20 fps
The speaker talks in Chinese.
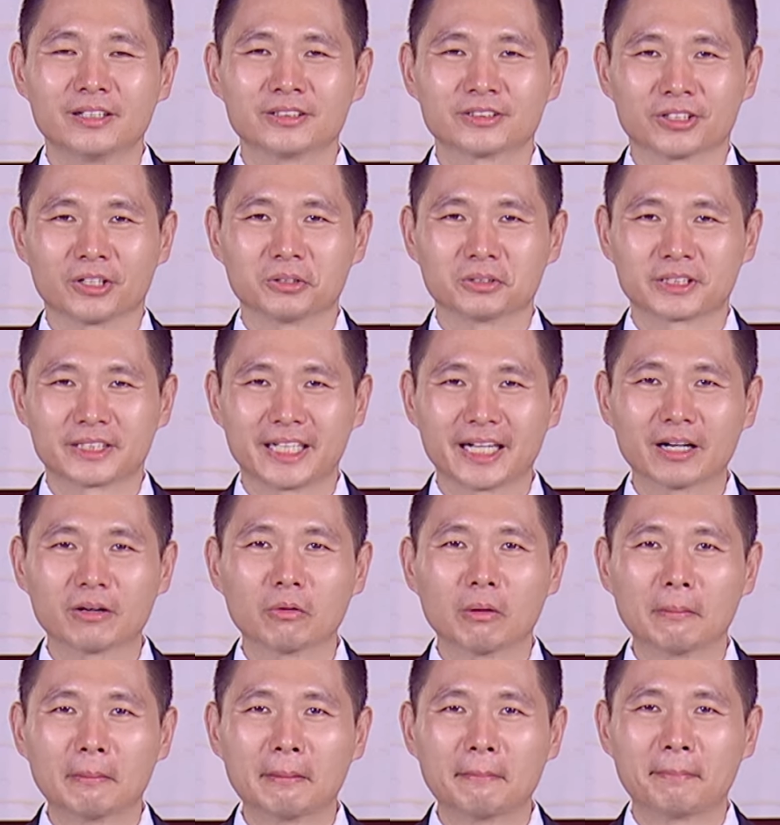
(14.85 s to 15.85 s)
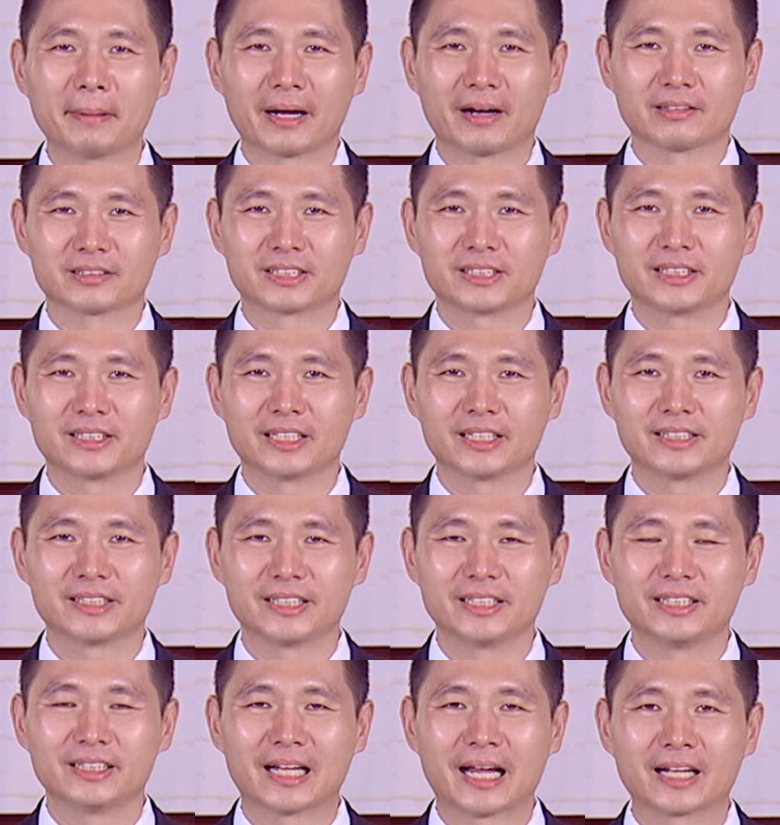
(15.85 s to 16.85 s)
首先，我们表示一个
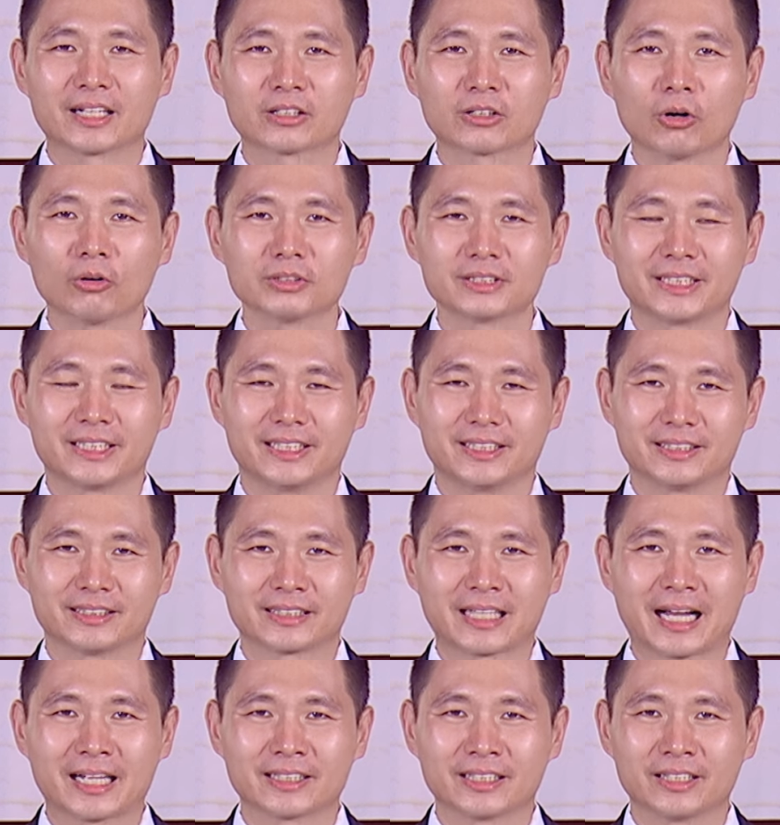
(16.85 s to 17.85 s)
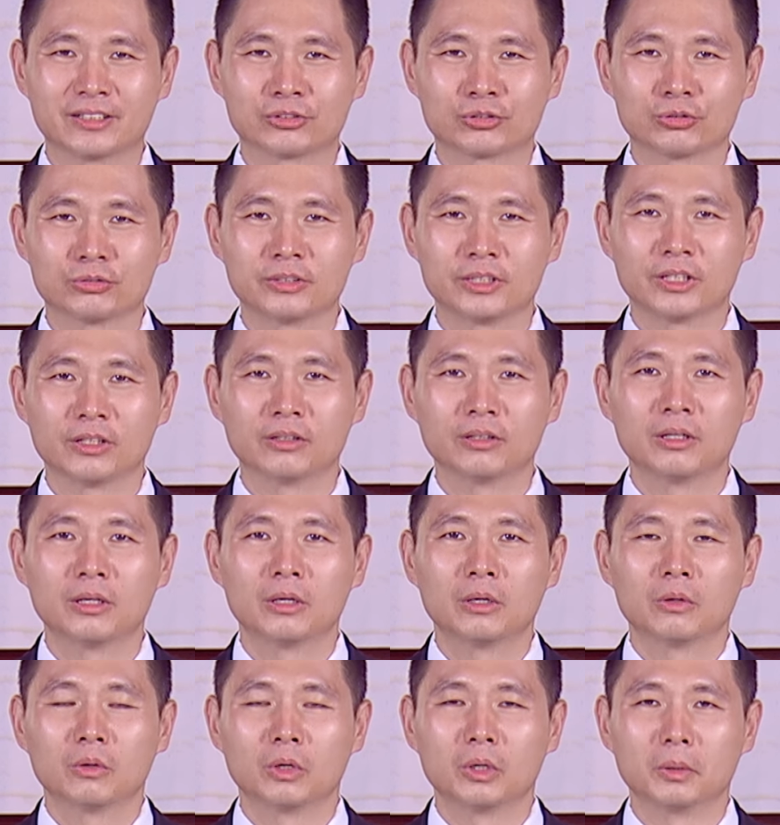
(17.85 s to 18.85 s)
敬意来恭请大德枢纽
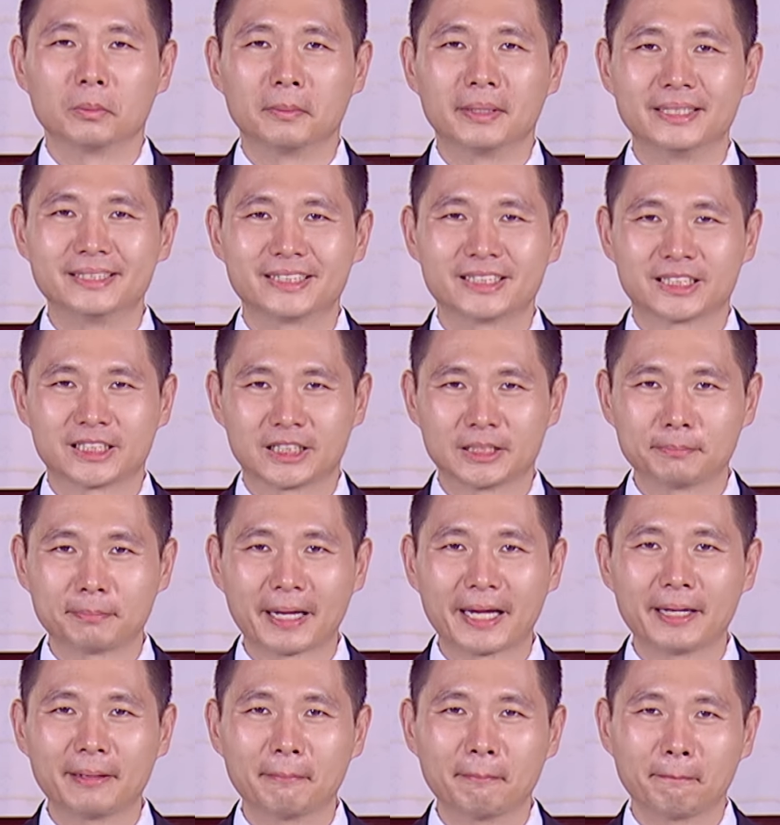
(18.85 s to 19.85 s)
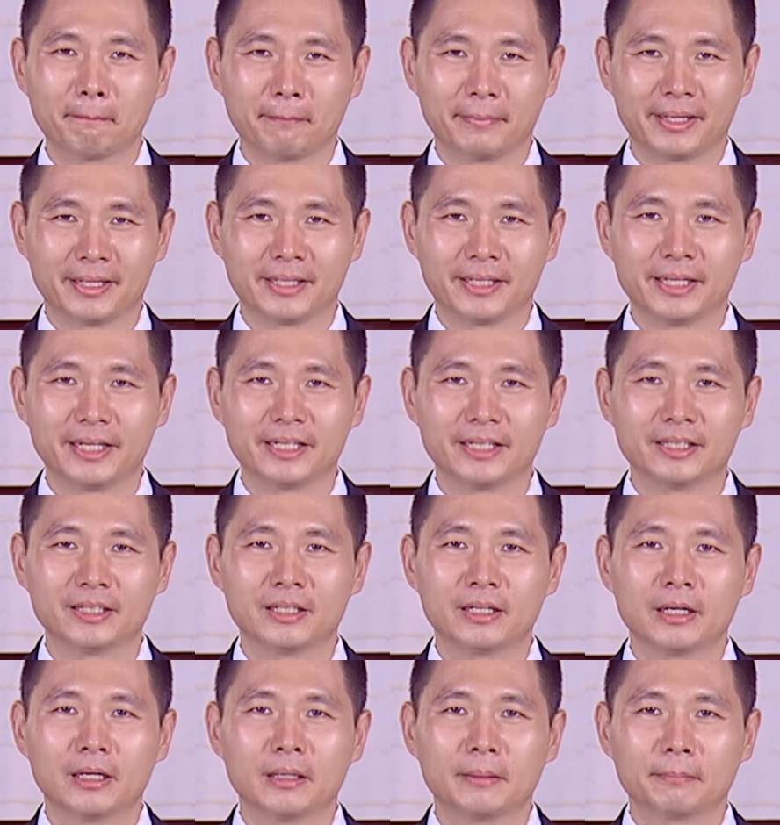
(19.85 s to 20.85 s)
为我们慈悲勉励，
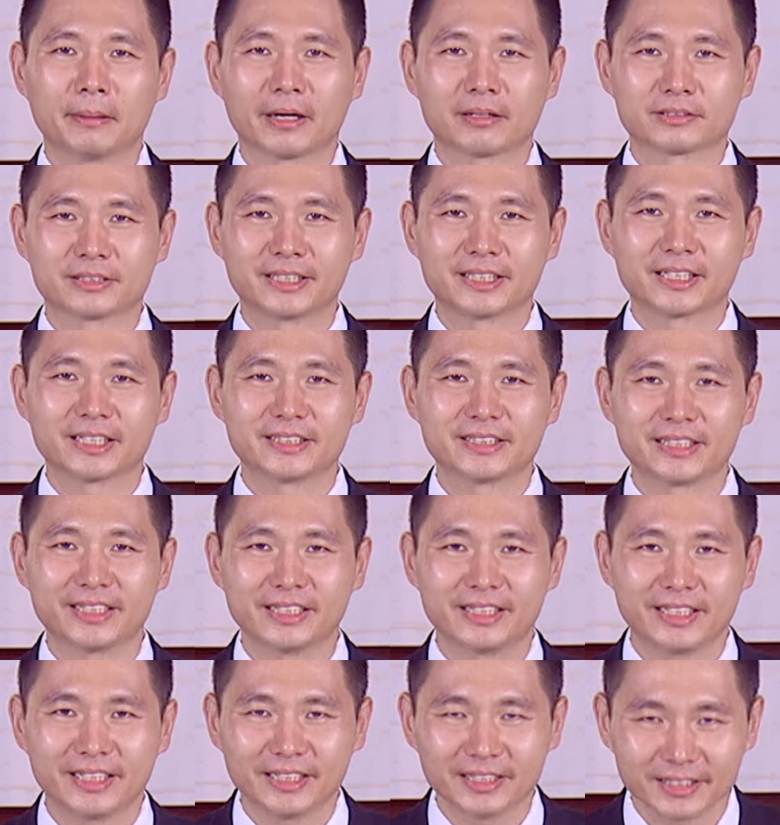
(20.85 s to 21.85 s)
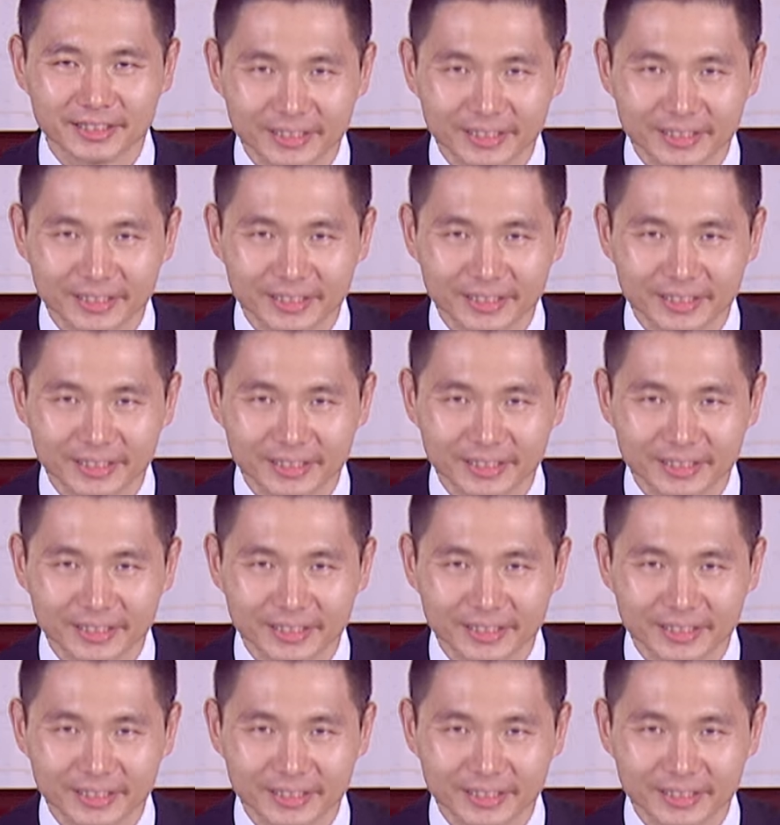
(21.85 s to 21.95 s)
表示一个敬意，一，